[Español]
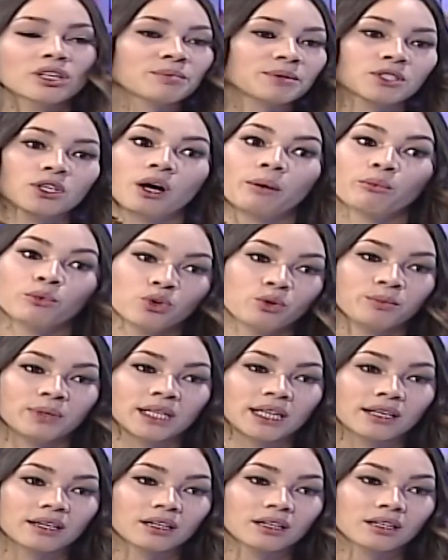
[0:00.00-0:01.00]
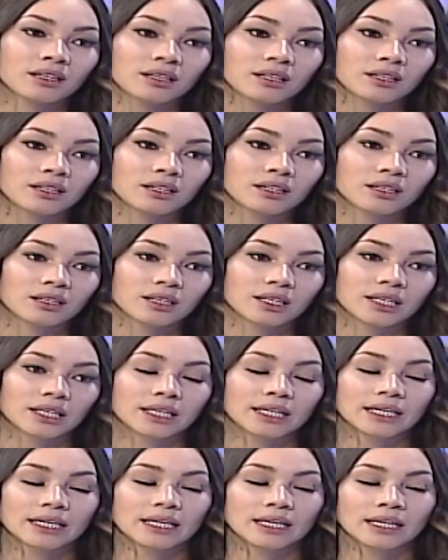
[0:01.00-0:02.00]
una persona muy humilde.
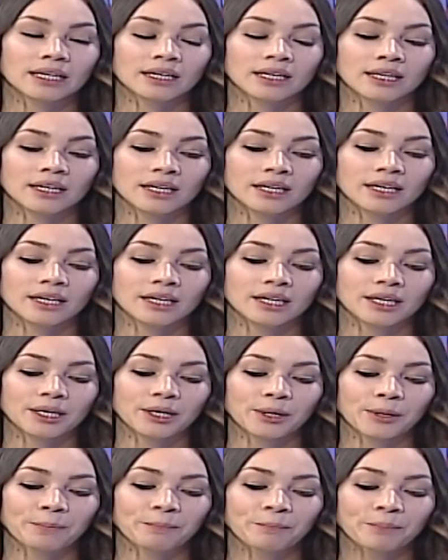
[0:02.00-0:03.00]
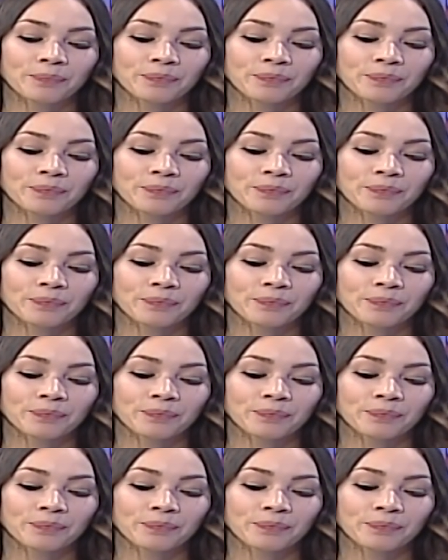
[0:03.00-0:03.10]
Y